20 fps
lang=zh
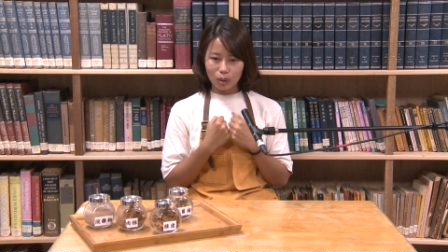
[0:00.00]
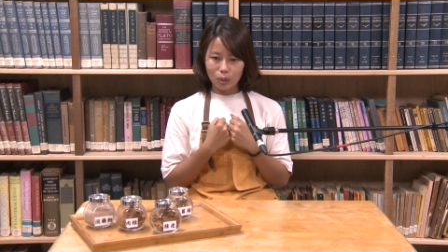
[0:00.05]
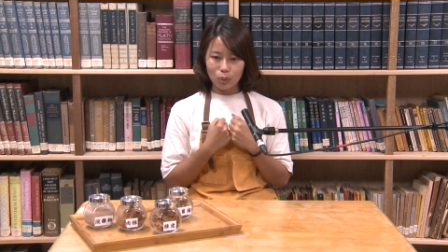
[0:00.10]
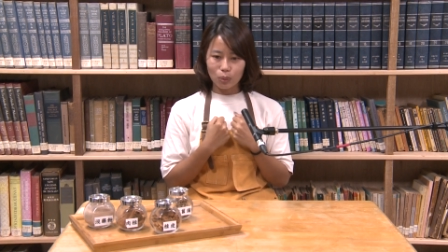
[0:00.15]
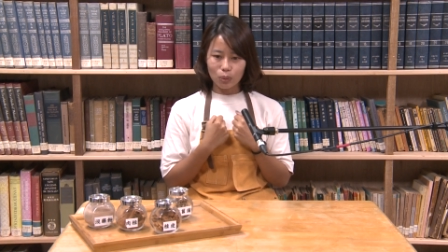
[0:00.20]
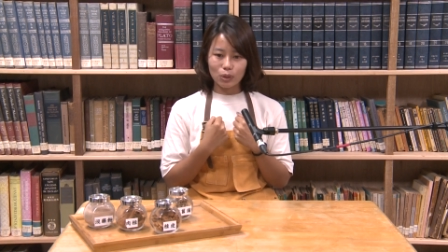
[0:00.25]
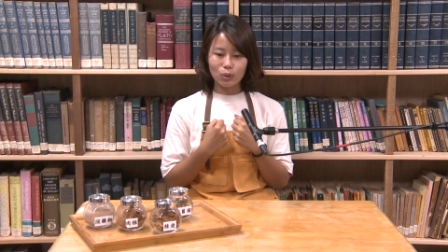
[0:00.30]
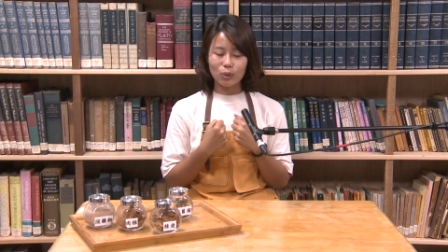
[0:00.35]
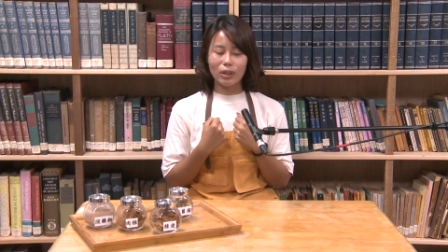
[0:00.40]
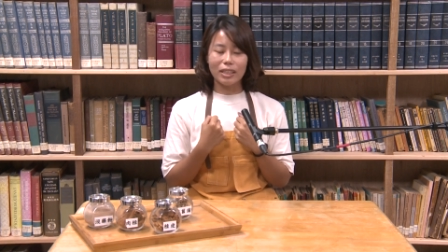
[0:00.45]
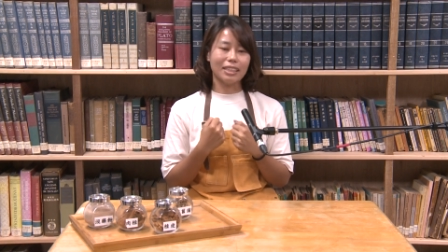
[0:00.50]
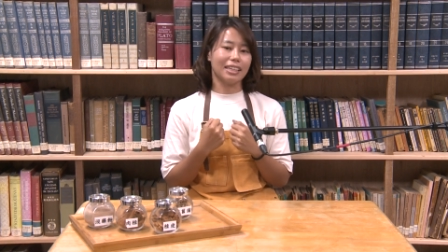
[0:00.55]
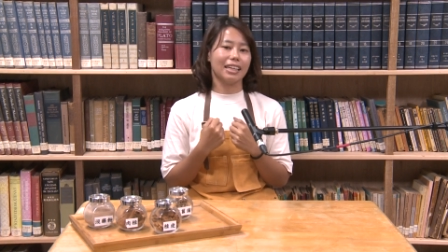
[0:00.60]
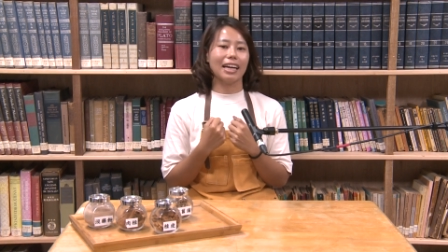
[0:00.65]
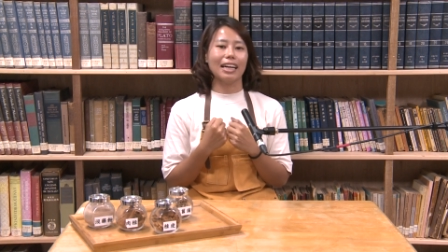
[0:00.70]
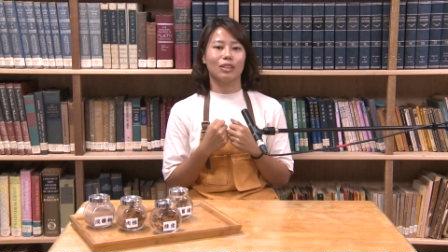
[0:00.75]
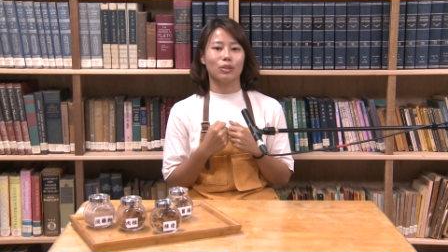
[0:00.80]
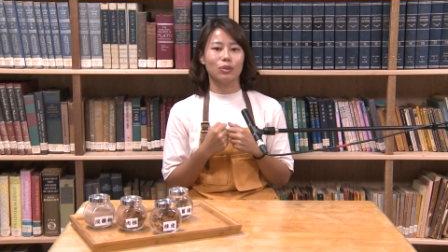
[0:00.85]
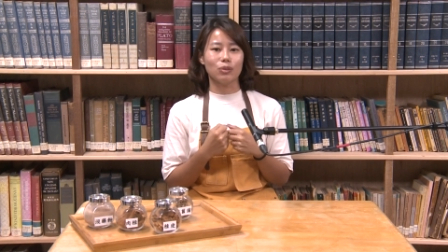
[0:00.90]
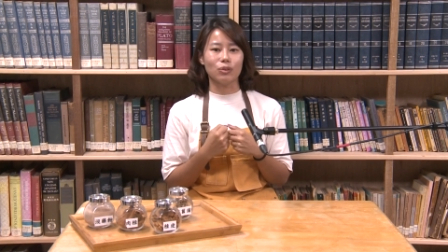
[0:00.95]
温暖的
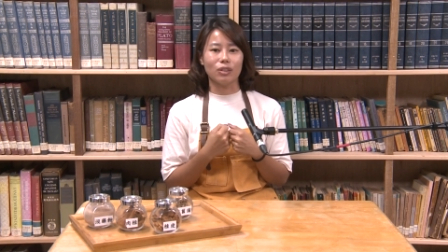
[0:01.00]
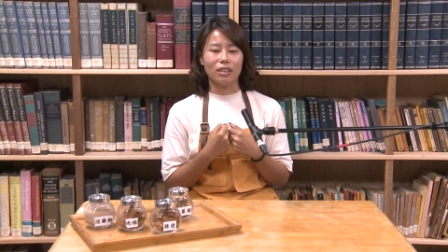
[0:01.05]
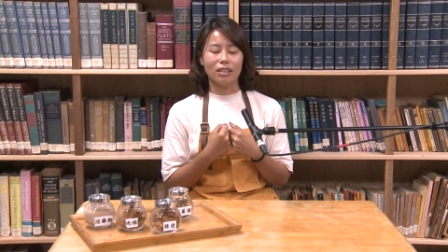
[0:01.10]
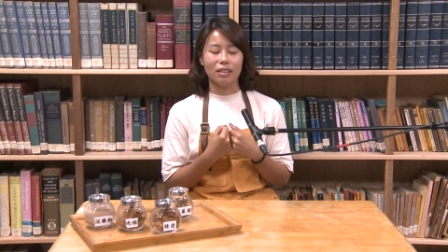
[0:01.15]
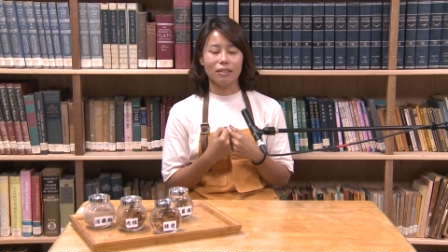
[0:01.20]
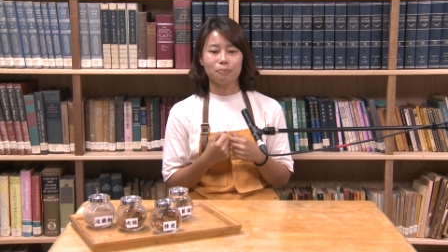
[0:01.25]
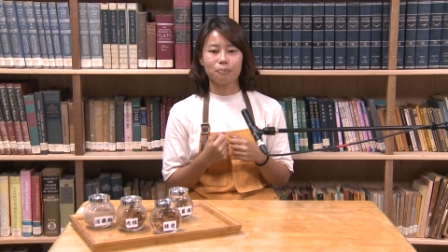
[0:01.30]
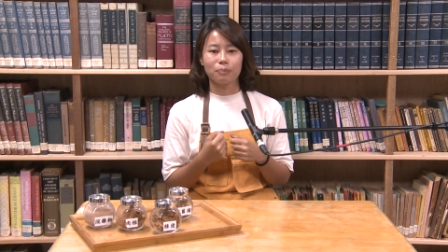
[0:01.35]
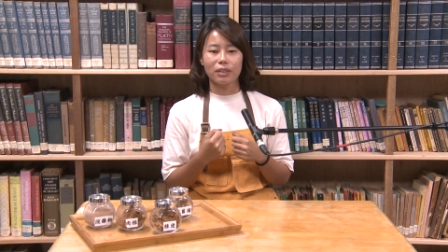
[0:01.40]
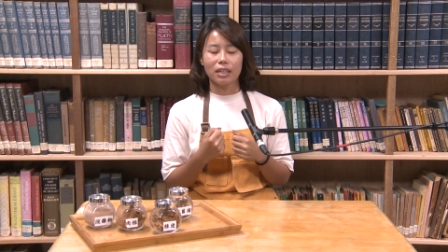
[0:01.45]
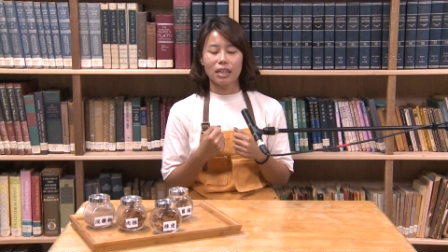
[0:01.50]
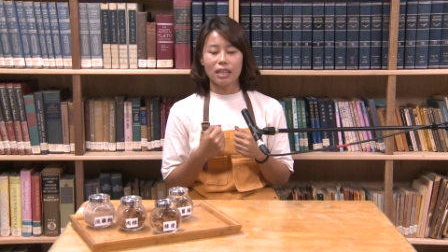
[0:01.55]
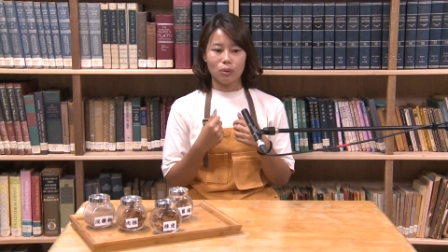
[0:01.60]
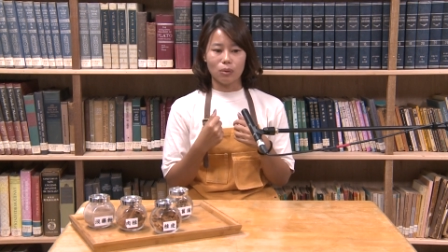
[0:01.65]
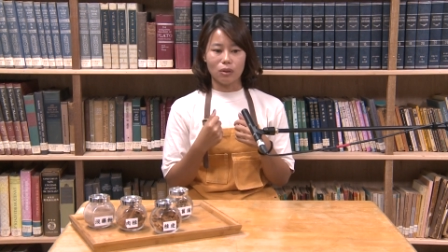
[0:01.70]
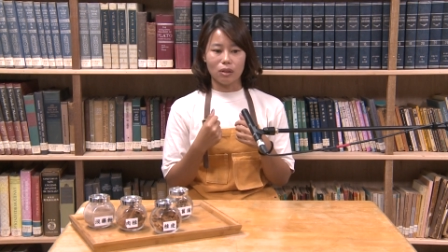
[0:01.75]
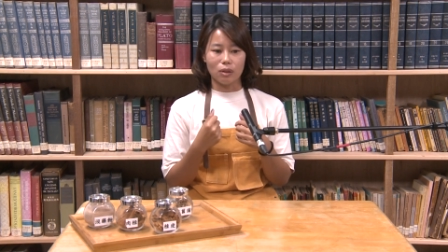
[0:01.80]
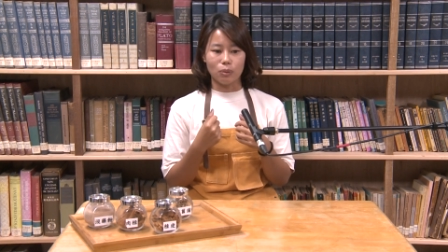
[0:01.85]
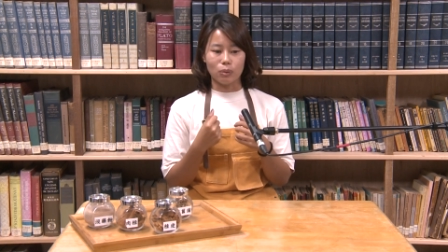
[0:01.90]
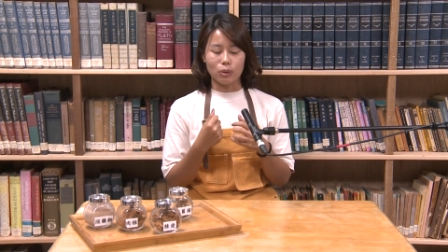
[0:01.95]
感觉。
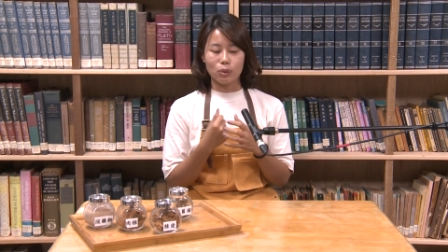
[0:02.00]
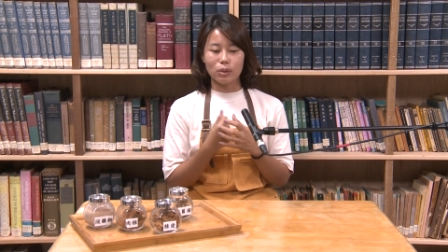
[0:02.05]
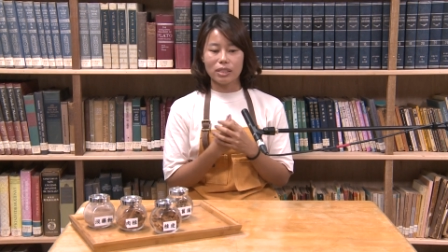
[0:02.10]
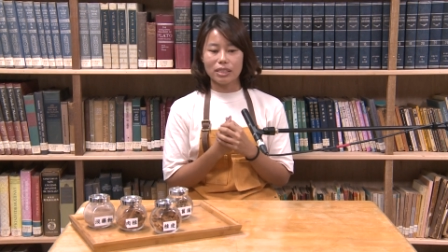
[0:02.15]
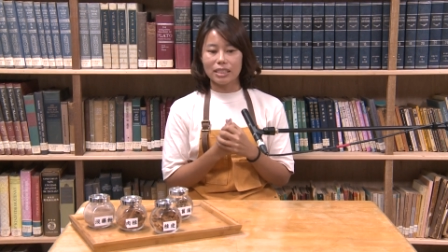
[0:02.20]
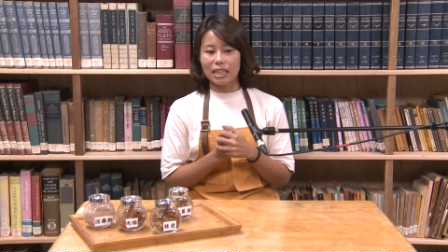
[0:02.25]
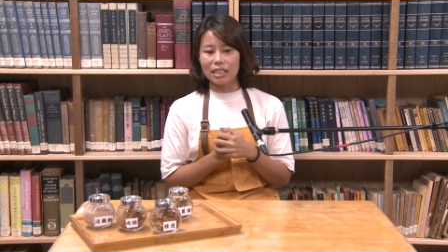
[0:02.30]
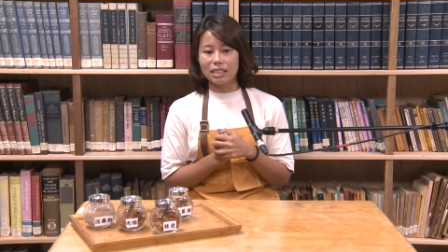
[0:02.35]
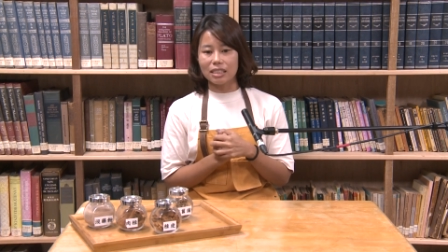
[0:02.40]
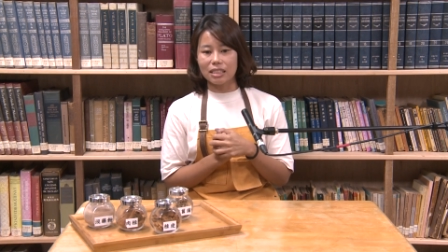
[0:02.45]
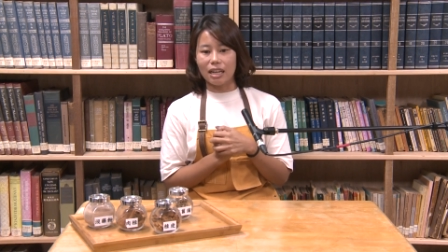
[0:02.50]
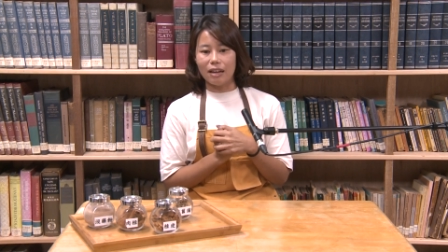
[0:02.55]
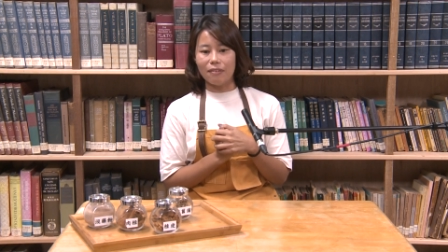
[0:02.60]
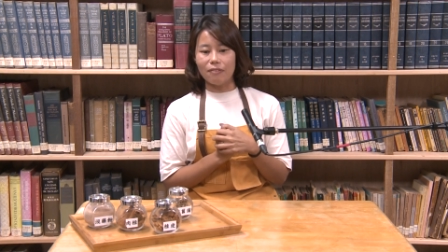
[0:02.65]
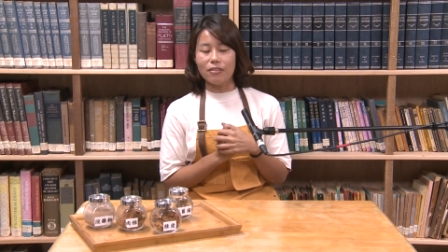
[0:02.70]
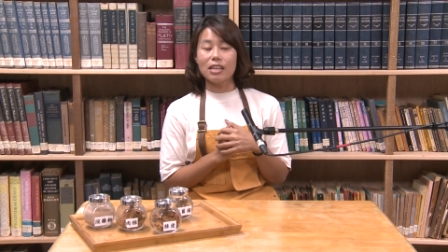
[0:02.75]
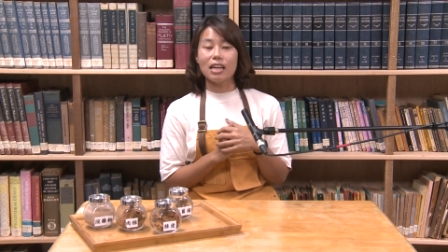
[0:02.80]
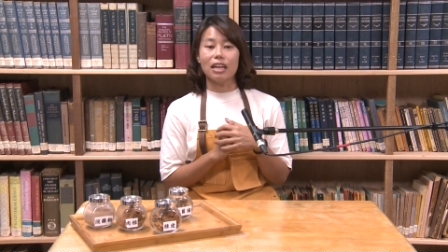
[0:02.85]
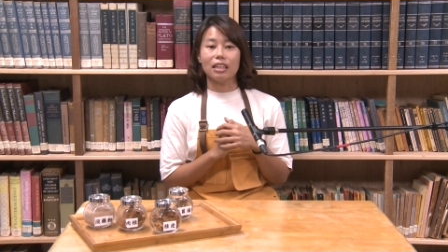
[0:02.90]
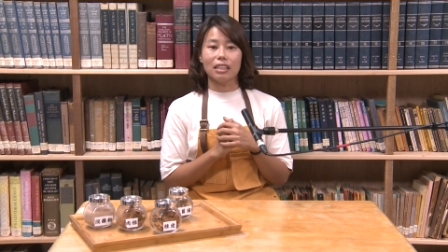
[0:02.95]
呃，我对家祭坛
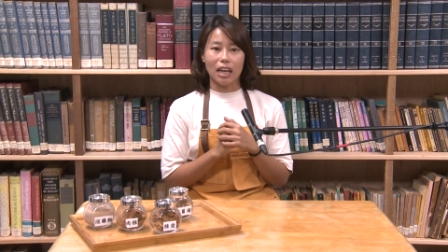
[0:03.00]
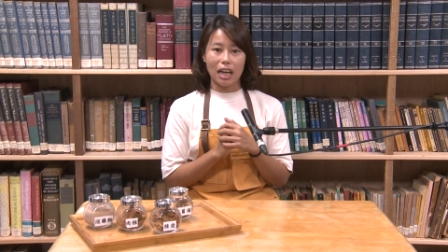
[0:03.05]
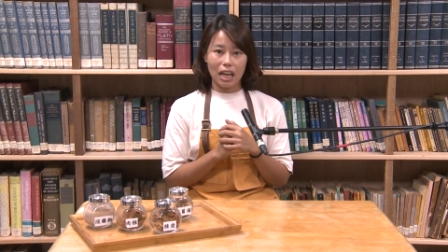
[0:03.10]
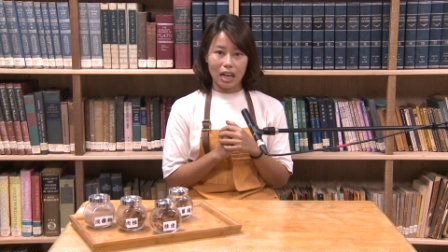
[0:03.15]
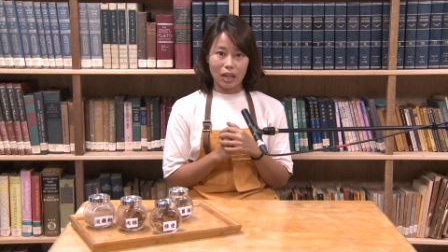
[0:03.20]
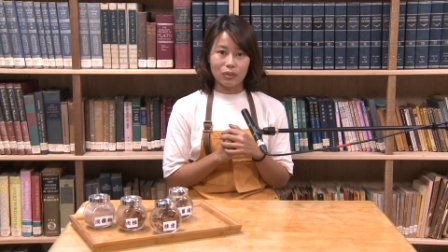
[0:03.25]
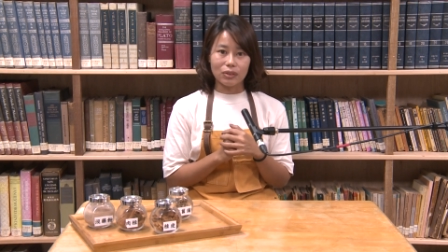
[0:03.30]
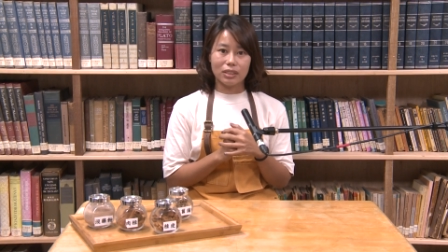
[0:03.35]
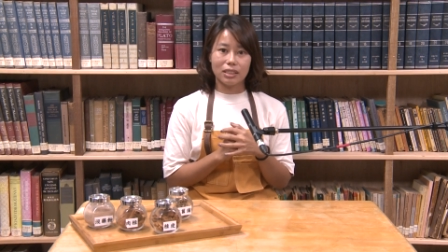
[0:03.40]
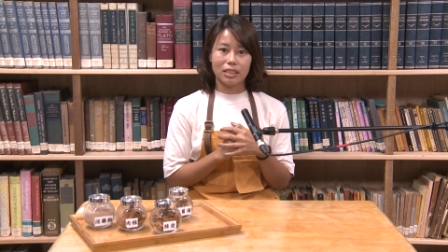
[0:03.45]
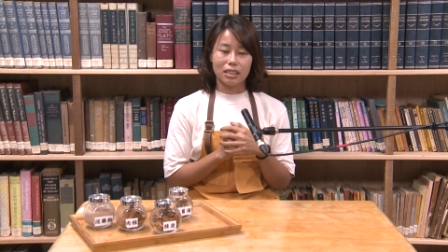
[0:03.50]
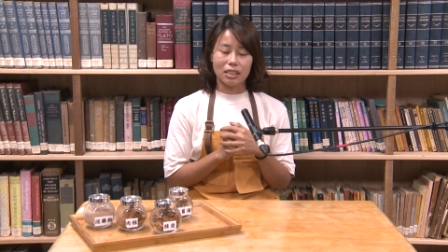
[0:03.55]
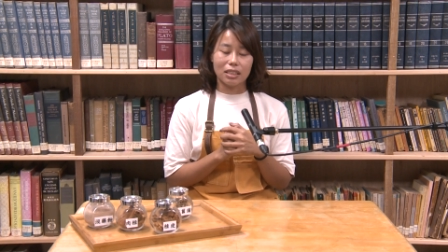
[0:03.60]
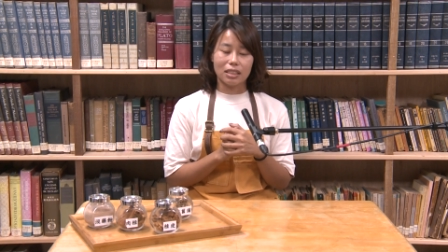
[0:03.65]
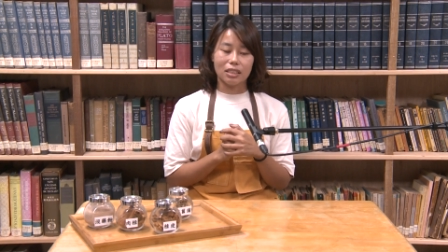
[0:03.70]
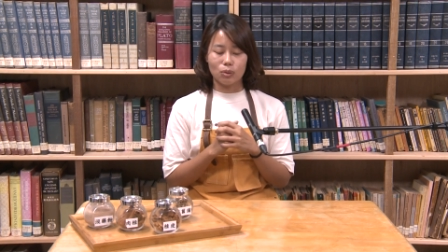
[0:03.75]
非常的好奇，